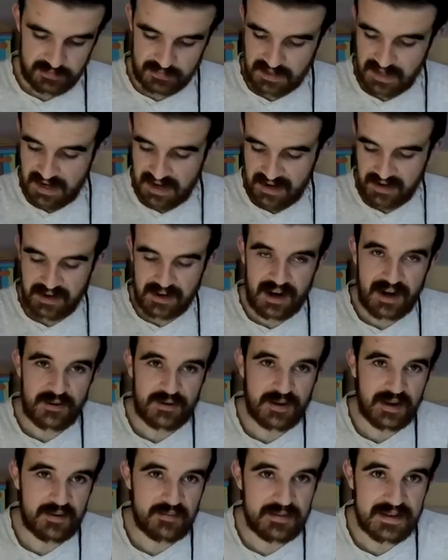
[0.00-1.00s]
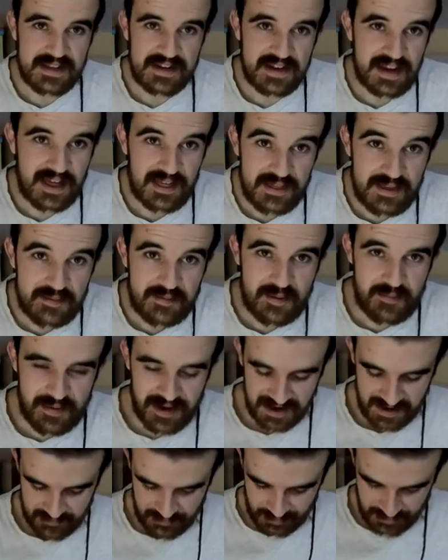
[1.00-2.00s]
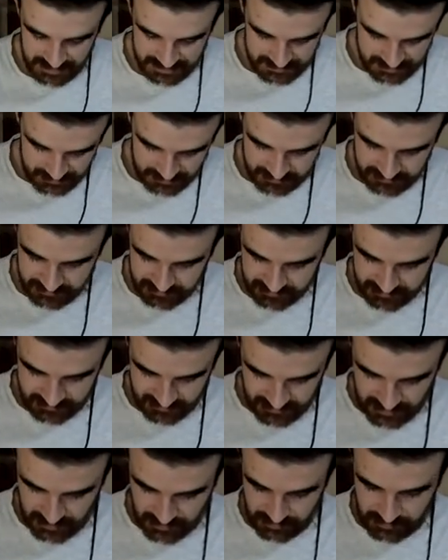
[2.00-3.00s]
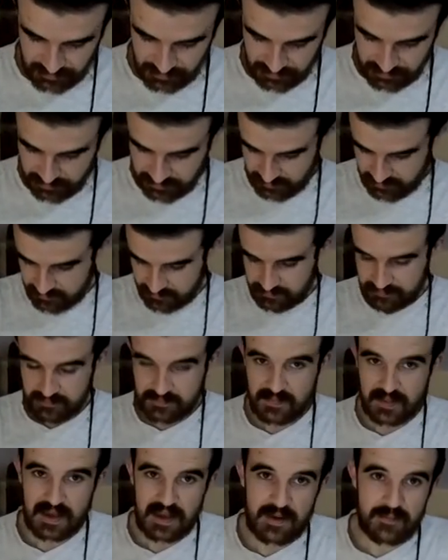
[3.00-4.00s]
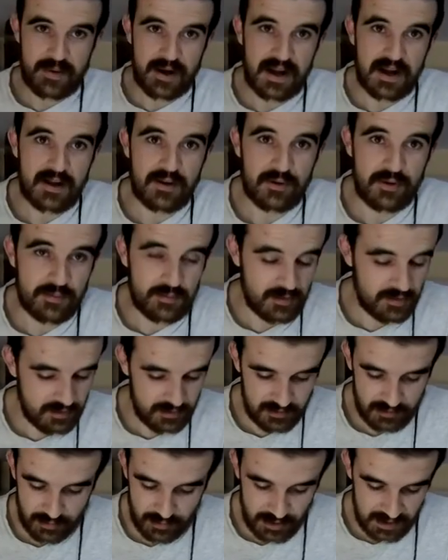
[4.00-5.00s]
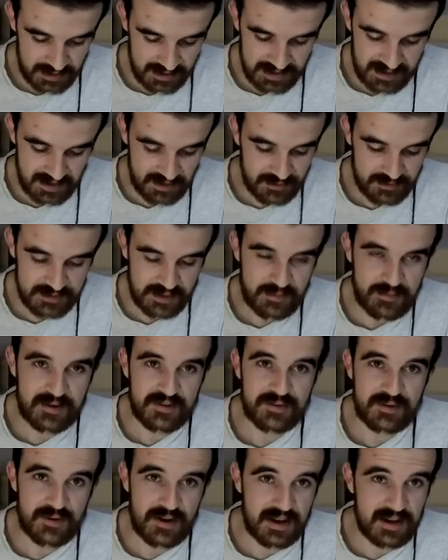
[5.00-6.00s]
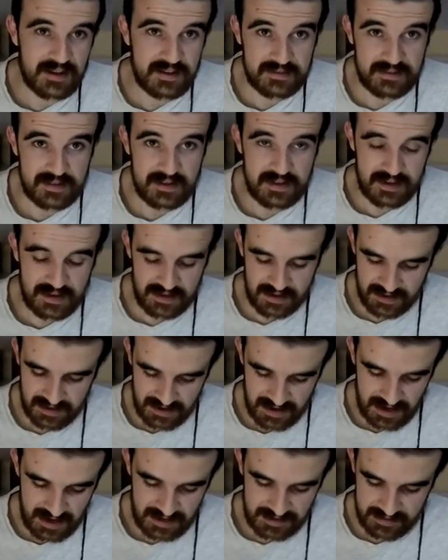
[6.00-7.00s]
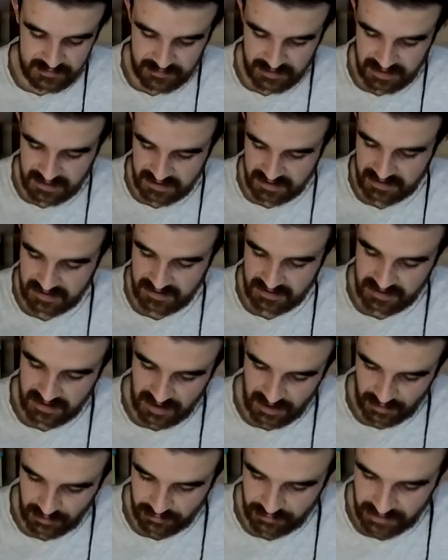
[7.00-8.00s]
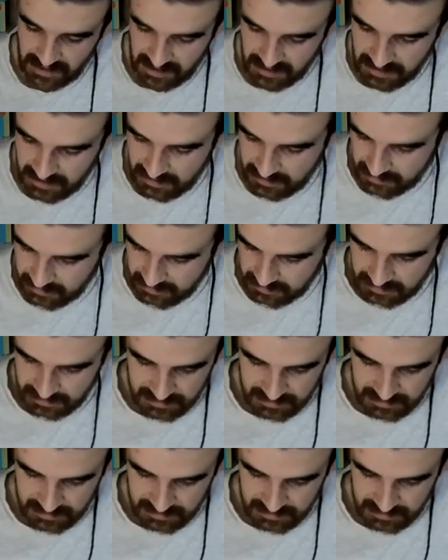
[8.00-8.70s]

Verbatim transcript: Dejar claro que a mí nadie me paga por esto. Yo mm, he pagado como cualquiera de otra persona que se animara a comprarla.